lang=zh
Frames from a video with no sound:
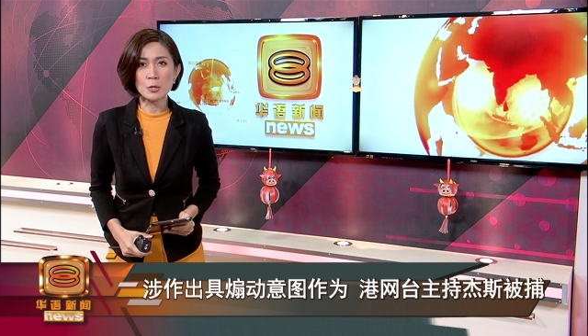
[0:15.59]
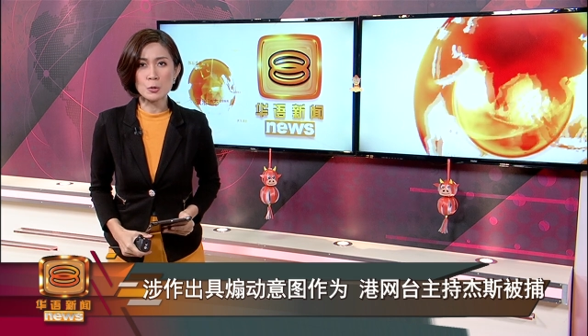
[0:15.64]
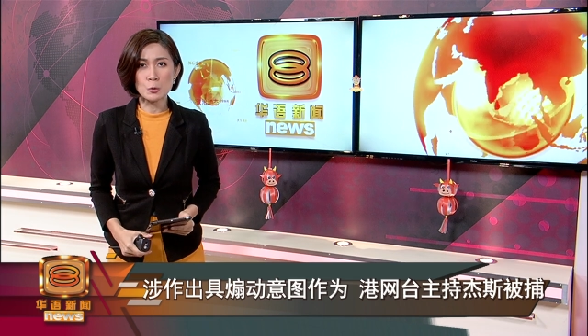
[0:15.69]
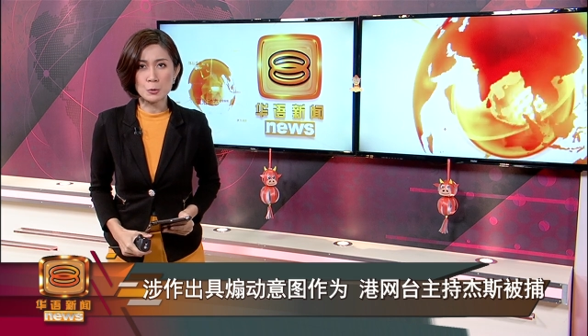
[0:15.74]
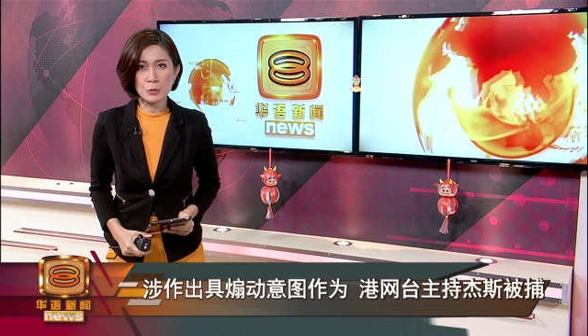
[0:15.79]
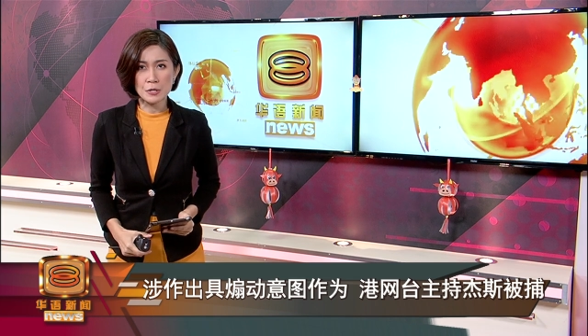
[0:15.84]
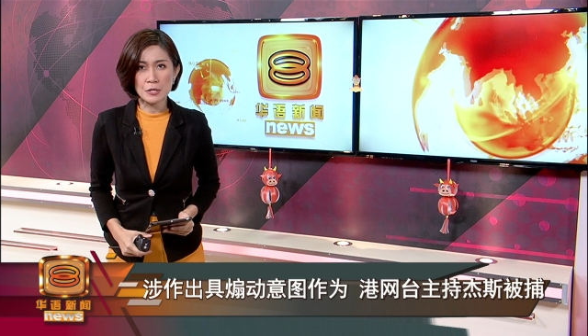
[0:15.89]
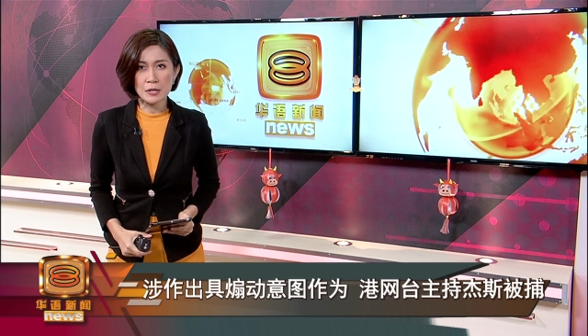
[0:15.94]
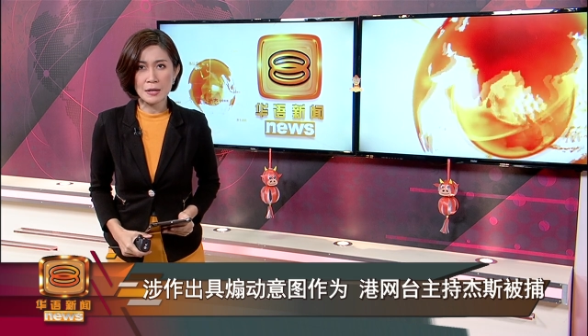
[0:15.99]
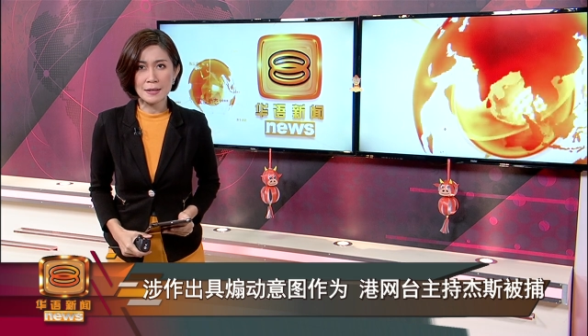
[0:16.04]

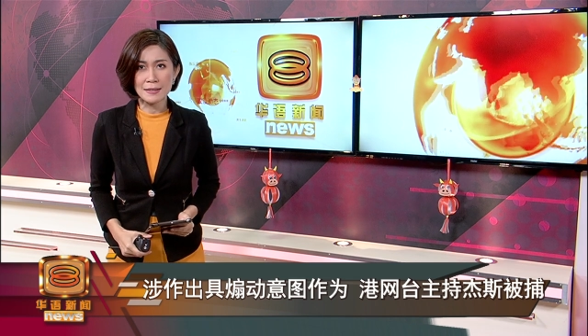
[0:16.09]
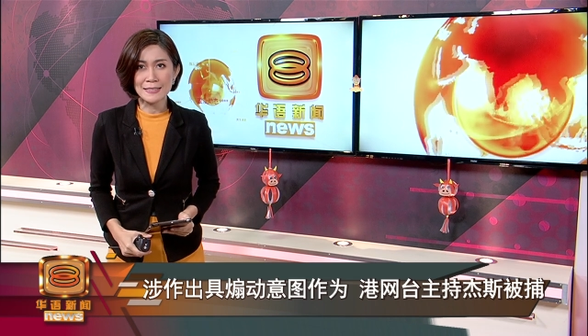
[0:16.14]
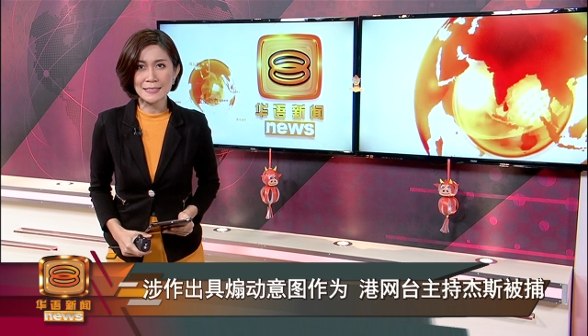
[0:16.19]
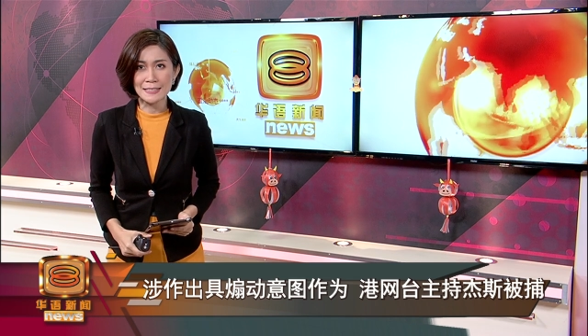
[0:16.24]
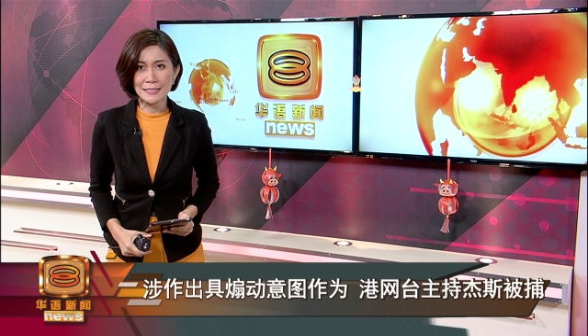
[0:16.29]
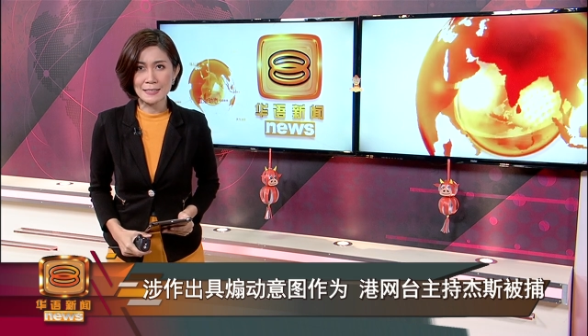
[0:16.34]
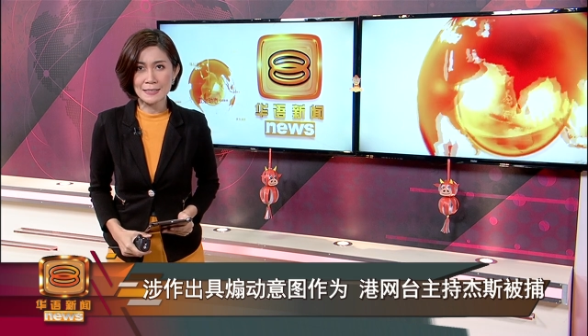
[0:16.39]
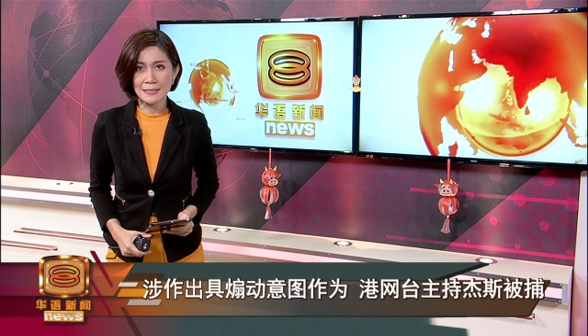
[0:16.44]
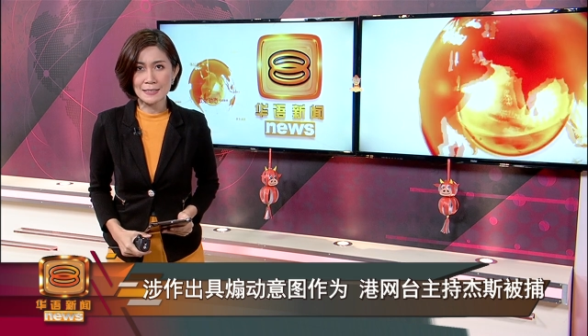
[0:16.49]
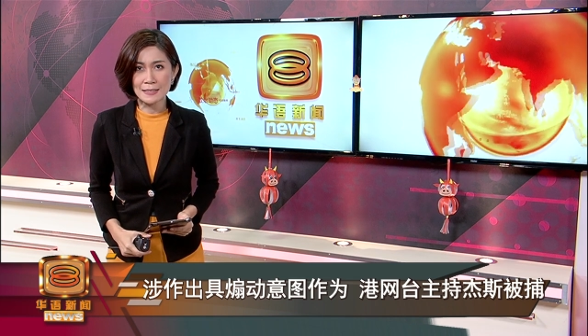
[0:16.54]
主持人
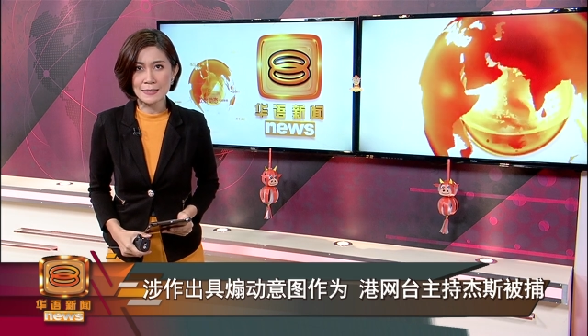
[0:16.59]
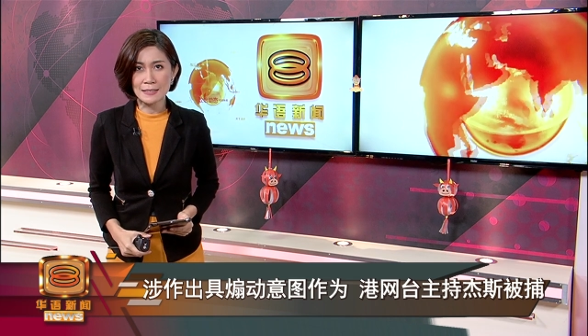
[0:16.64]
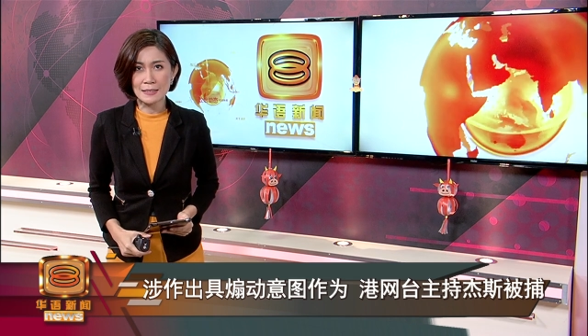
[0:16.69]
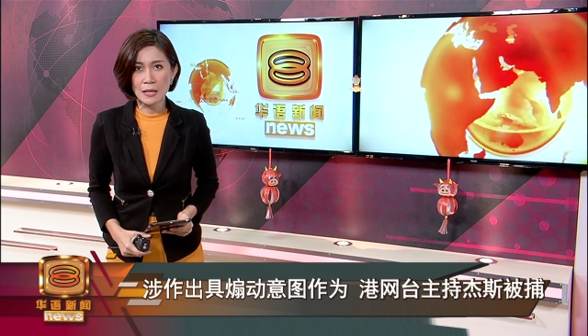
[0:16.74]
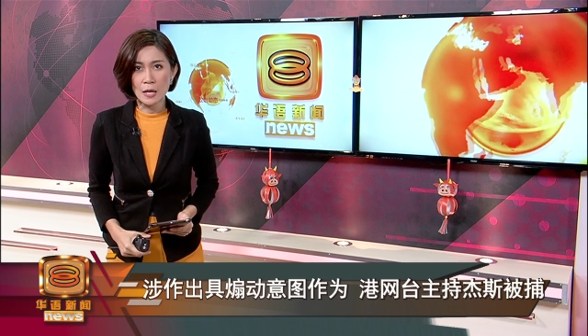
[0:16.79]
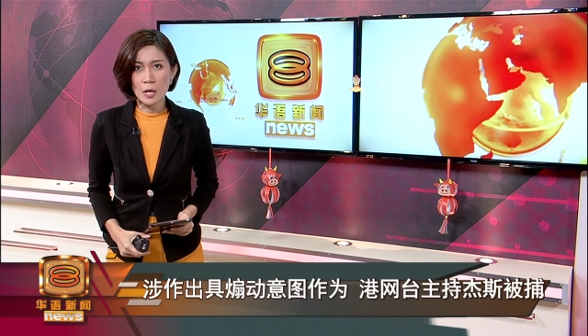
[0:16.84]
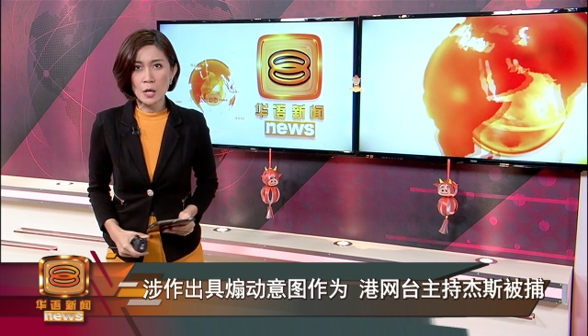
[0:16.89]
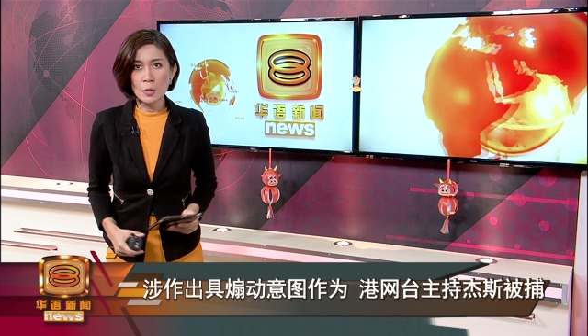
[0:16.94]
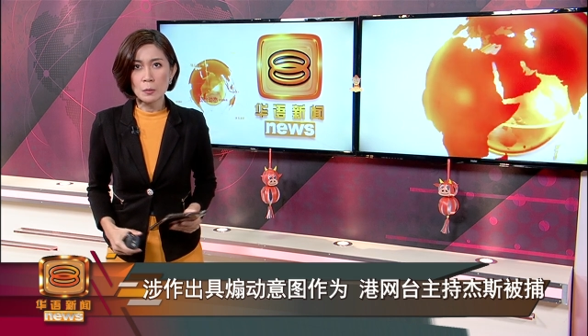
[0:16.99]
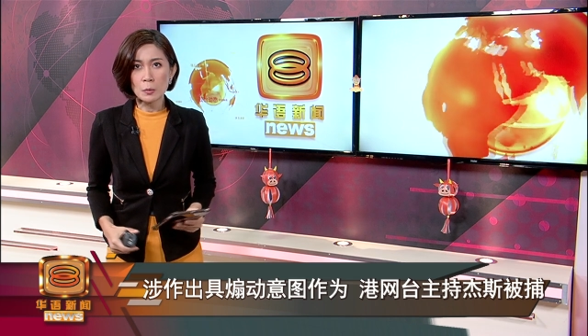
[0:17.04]
杰斯，